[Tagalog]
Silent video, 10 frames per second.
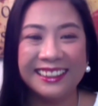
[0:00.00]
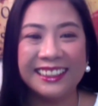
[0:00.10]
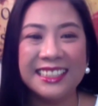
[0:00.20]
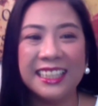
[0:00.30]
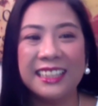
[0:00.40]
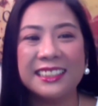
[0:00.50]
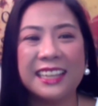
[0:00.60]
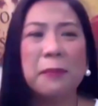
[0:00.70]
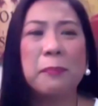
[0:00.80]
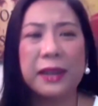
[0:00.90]
Mm-hmm. Kasi
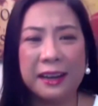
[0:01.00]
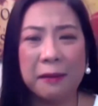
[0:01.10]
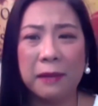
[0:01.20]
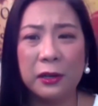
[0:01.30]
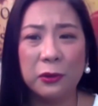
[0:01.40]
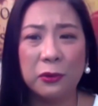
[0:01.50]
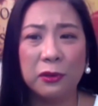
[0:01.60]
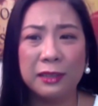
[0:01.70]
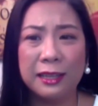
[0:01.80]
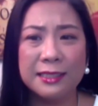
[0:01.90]
syempre naman
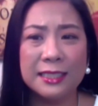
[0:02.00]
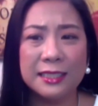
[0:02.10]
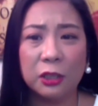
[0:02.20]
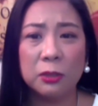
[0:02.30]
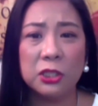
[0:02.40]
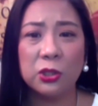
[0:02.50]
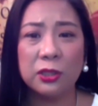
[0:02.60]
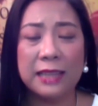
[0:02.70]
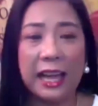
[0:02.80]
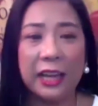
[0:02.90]
no, nasa
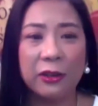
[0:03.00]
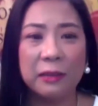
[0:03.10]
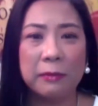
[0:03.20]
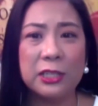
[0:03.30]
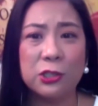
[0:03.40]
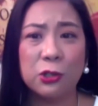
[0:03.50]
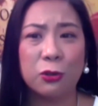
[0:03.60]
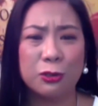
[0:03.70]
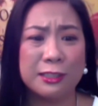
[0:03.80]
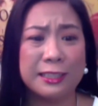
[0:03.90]
sitwasyon tayo na
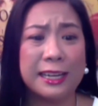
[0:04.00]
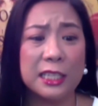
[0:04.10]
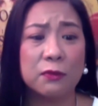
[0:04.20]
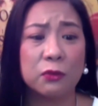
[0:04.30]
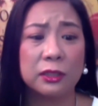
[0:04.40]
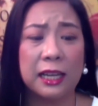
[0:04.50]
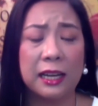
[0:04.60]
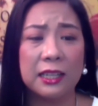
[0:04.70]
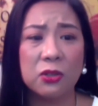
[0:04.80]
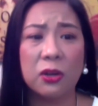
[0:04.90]
medyo stressful
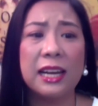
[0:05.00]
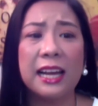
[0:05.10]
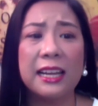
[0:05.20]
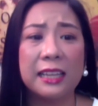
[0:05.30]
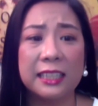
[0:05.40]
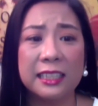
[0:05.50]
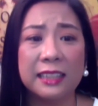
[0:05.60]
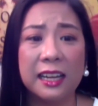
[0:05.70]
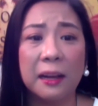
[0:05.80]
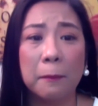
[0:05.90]
talaga. So kailangan
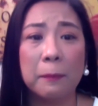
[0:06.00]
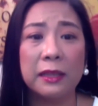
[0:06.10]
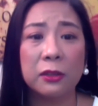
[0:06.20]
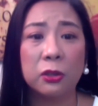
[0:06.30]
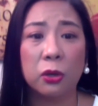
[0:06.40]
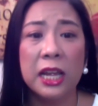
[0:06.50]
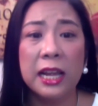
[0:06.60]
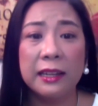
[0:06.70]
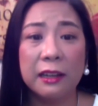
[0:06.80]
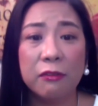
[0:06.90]
nating tanggapin 'to
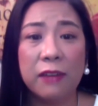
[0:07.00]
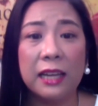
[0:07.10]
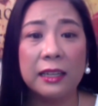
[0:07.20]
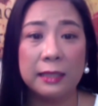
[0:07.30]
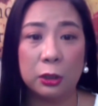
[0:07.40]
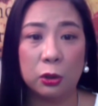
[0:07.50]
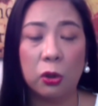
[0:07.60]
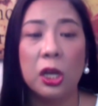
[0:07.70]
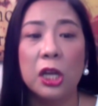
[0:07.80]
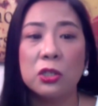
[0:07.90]
na valid
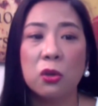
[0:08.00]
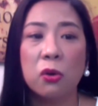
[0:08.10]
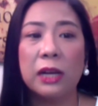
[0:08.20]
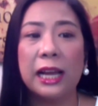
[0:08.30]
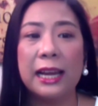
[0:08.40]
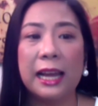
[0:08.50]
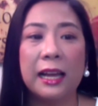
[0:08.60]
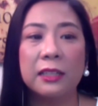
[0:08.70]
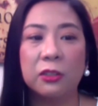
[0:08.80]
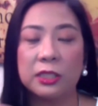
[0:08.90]
ito. So
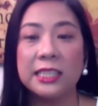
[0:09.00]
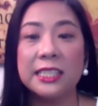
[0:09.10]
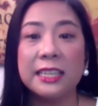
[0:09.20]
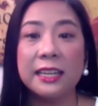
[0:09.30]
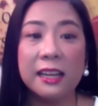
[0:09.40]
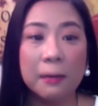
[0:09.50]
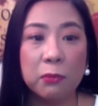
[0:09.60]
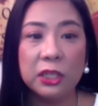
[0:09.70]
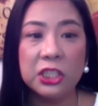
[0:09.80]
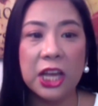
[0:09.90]
kailangan oh, since
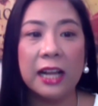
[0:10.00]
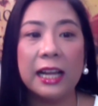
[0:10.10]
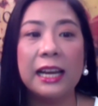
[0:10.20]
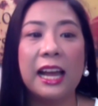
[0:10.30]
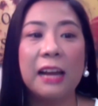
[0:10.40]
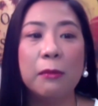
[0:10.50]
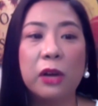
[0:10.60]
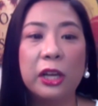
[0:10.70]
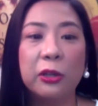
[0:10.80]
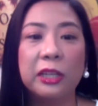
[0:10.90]
tinanggap mo na siya, kailangan
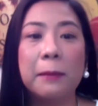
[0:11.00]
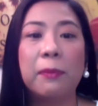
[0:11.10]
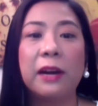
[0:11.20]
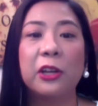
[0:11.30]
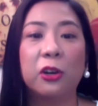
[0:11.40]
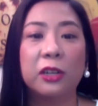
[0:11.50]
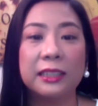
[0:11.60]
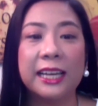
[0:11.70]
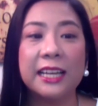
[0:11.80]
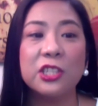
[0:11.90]
mo ngayon
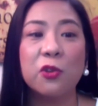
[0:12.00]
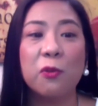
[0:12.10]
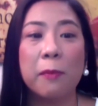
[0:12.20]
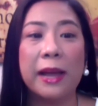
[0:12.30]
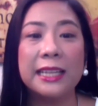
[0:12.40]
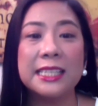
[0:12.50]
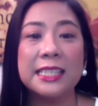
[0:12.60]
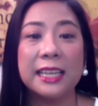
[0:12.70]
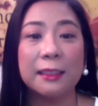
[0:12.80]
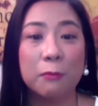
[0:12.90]
i-prioritize yung
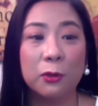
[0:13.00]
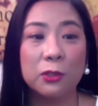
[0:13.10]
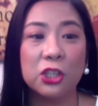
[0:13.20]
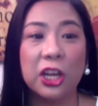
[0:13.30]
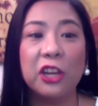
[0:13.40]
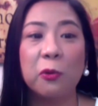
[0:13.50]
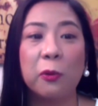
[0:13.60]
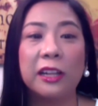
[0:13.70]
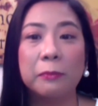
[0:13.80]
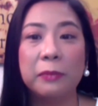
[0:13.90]
mindset mo tsaka yung
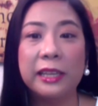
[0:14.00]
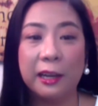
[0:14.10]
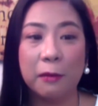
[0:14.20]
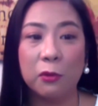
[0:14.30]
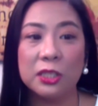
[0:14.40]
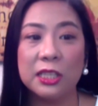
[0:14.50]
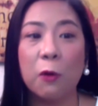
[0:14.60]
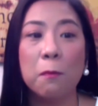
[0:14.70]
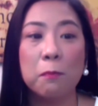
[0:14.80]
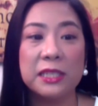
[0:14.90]
well-being mo sa
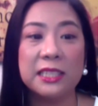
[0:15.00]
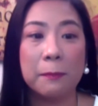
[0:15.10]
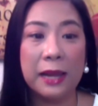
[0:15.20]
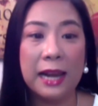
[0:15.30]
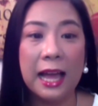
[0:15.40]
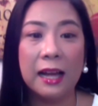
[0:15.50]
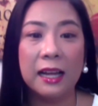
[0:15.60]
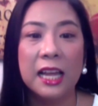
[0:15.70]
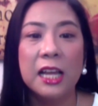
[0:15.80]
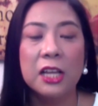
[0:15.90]
umpisa pa lang.
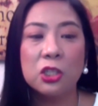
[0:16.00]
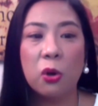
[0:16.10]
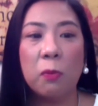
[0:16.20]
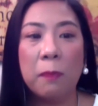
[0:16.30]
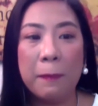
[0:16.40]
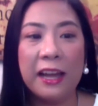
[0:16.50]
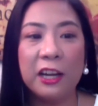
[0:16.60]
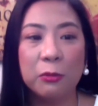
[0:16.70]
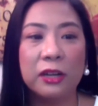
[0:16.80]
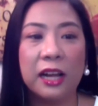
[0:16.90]
So
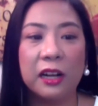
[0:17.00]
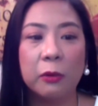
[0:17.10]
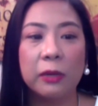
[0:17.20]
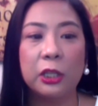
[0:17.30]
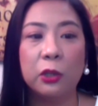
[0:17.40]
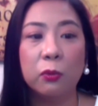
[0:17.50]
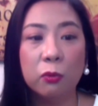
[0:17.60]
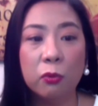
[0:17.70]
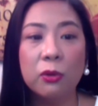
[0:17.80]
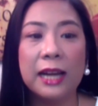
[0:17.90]
paano mo gagawin? Yung
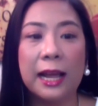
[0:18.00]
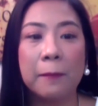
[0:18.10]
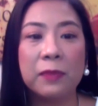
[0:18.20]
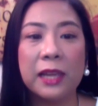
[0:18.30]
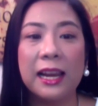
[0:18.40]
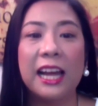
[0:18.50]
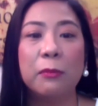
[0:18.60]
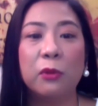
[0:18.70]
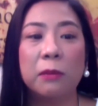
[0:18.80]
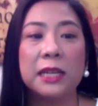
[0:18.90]
una,
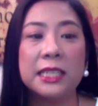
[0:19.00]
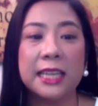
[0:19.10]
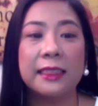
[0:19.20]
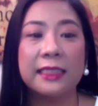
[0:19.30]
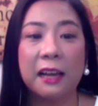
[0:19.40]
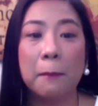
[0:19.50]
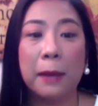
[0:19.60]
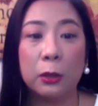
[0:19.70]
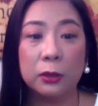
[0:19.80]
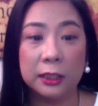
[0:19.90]
kailangan mo nga mag-set ng
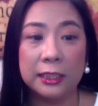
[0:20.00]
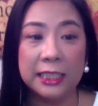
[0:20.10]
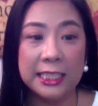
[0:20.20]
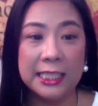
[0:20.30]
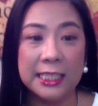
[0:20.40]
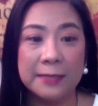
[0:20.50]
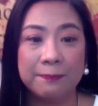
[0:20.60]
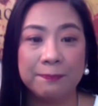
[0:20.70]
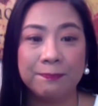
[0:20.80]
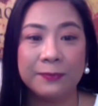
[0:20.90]
boundaries.